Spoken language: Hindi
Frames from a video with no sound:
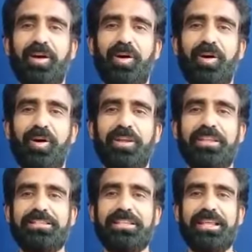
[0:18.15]
और
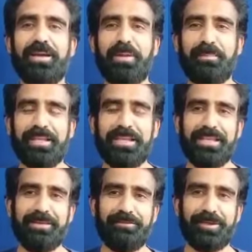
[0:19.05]
इसीलिए हम आपके
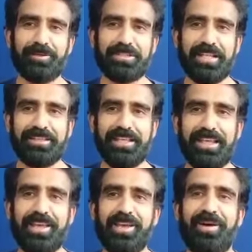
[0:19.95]
लिए ये वीडियोस लाते
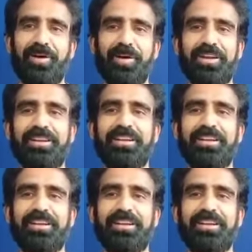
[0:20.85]
हैं और